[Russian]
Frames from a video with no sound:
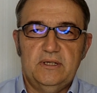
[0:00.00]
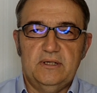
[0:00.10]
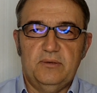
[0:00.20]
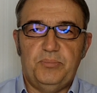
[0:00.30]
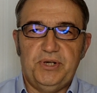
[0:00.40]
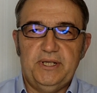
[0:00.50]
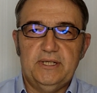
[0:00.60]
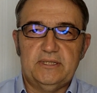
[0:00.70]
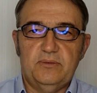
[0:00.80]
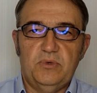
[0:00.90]
Э, при
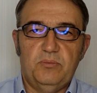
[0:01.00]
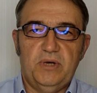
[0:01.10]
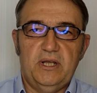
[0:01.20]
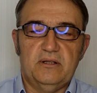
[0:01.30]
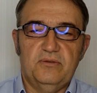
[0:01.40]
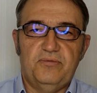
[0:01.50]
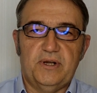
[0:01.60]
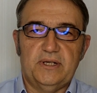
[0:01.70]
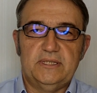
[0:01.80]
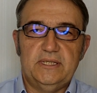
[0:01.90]
этом Майкл
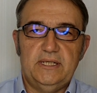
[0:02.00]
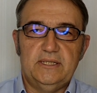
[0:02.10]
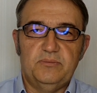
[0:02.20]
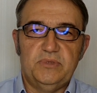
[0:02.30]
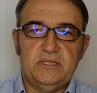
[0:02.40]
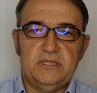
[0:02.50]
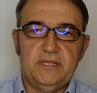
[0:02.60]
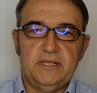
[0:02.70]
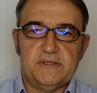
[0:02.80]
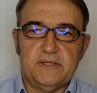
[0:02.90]
Фарадей нам
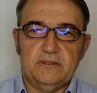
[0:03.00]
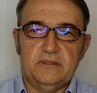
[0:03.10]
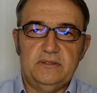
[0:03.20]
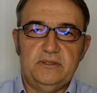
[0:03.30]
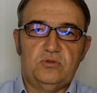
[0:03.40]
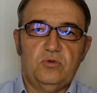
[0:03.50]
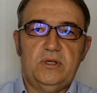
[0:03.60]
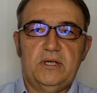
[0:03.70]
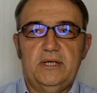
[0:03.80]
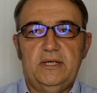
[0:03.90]
интересен не
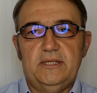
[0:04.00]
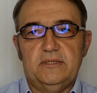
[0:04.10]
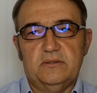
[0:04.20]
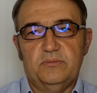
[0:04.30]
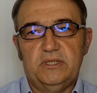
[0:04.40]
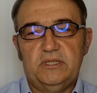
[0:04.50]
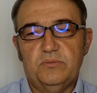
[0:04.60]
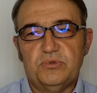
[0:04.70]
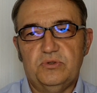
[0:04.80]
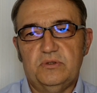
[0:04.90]
только этим, а
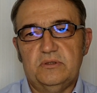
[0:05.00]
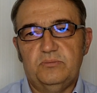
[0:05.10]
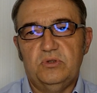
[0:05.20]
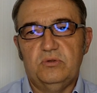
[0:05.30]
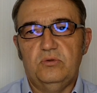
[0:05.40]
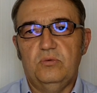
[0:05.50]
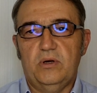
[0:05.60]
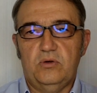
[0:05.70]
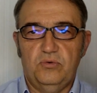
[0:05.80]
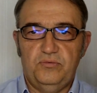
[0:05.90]
тем, что это был
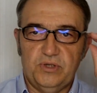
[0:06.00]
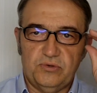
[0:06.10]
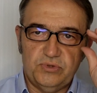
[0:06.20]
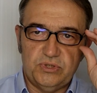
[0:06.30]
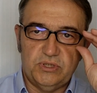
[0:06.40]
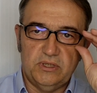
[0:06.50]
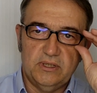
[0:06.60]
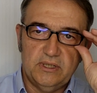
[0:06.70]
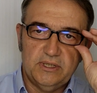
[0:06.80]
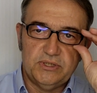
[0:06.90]
глубоко
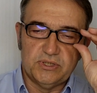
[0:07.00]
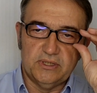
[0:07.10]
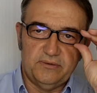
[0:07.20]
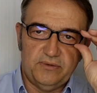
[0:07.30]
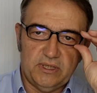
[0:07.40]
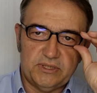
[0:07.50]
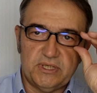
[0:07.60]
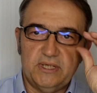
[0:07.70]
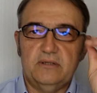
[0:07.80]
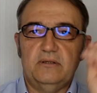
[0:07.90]
верующий человек,
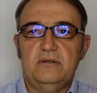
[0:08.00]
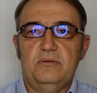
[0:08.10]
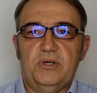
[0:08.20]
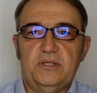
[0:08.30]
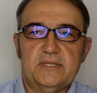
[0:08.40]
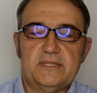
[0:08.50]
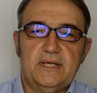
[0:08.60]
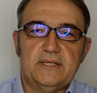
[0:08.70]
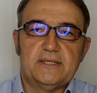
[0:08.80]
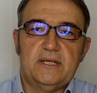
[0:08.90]
член
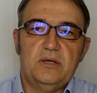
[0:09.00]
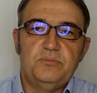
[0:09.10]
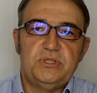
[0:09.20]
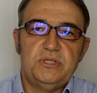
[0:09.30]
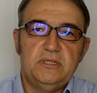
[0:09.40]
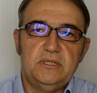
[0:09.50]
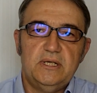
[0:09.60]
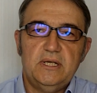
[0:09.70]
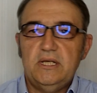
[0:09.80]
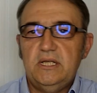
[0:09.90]
протестантской
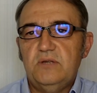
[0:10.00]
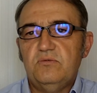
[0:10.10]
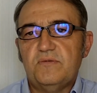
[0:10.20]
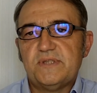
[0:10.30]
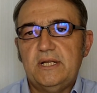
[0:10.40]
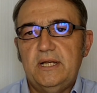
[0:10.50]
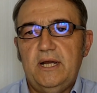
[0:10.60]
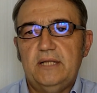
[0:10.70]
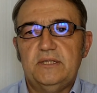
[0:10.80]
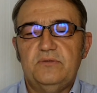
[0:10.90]
общины, и его
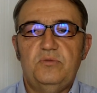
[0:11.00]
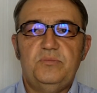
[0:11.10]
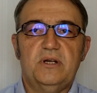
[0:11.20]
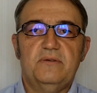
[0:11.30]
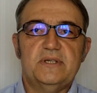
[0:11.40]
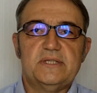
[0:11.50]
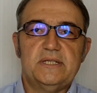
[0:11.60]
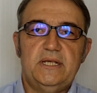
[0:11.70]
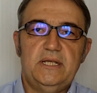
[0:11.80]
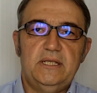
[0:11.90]
взгляды, его
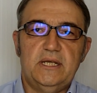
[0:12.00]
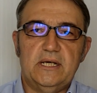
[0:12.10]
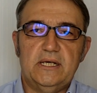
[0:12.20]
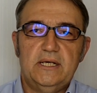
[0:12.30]
мировоззрение